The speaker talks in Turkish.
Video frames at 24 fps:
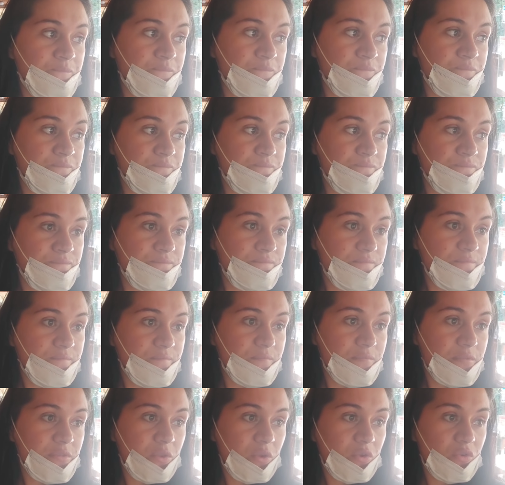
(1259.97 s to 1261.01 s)
Ondan sonra
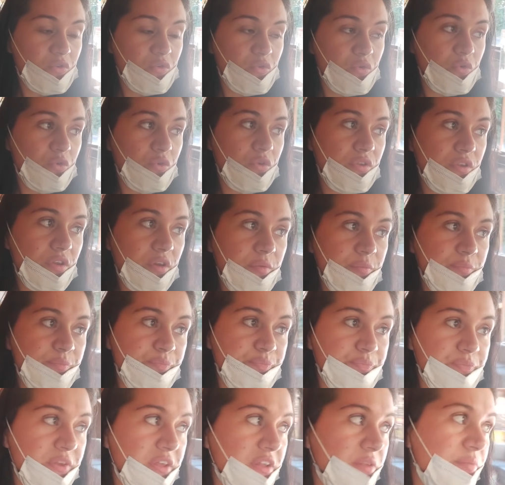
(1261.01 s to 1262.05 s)
da gidip temizliğimi
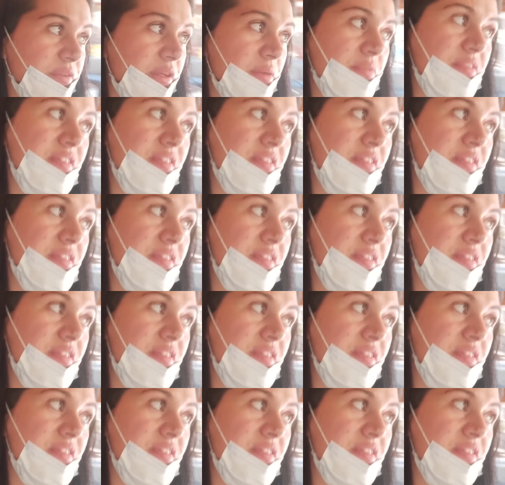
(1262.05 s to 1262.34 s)
yapacağım.